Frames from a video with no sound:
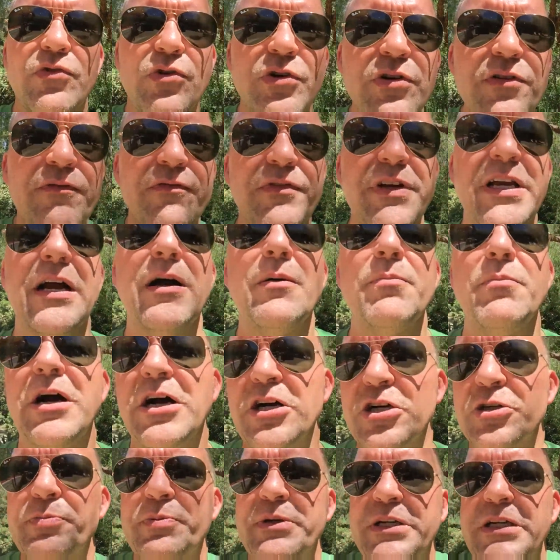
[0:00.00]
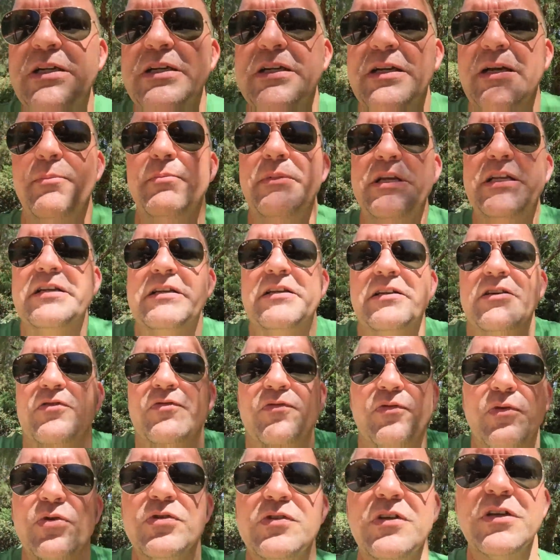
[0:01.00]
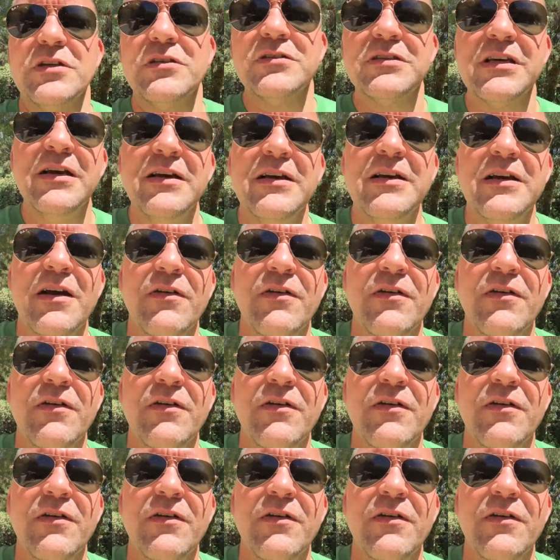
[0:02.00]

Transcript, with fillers: würden wir, Beispiel in der Mitte des Flusses,